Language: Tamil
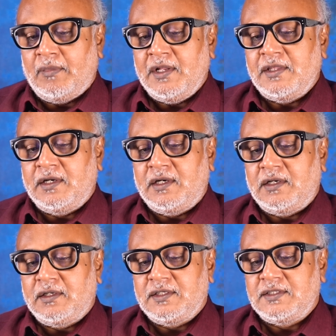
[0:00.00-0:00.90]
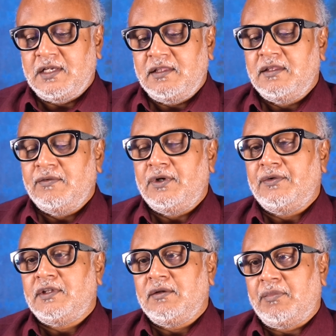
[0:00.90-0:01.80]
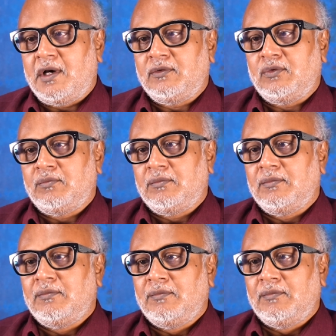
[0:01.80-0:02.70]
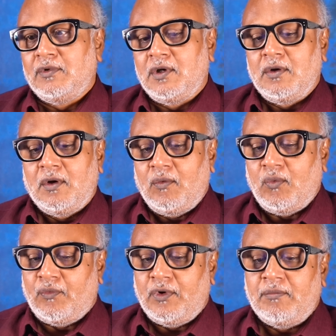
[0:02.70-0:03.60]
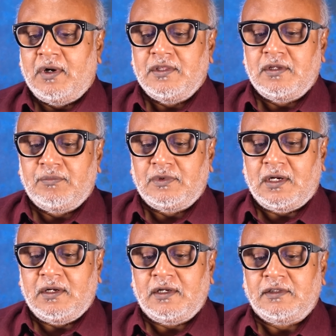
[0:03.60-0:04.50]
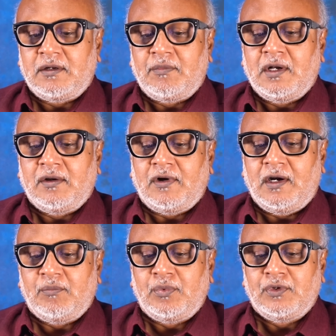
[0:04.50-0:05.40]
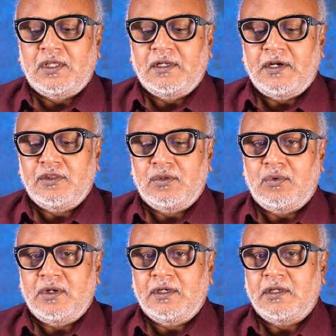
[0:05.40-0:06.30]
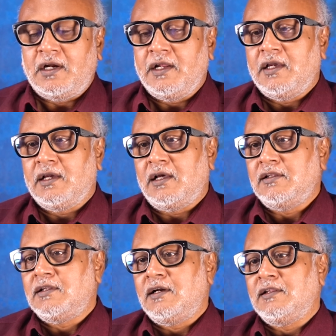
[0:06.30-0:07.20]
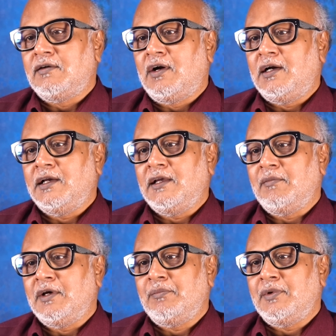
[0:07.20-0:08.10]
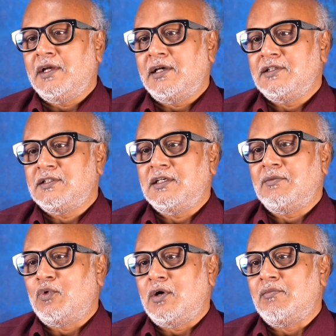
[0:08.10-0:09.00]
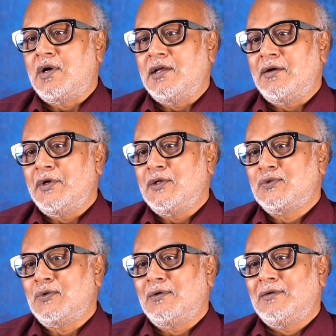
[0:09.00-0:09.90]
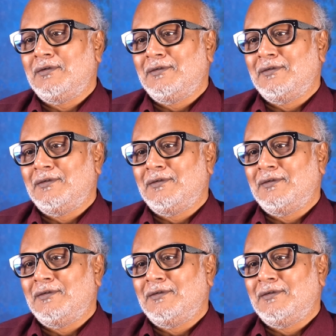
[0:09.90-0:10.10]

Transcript: மனிதர்கள் செத்து விழுவதை பார்த்தும் ஒவ்வொரு மனிதனும் தான் நிரந்தரமாக வாழப்போவதாக நினைத்து கொண்டிருக்கிறானே அதுதான் இந்த வாழ்க்கையின் மிகப்பெரிய அதிசய முரண்பாடு அப்படின்னு சொல்லும்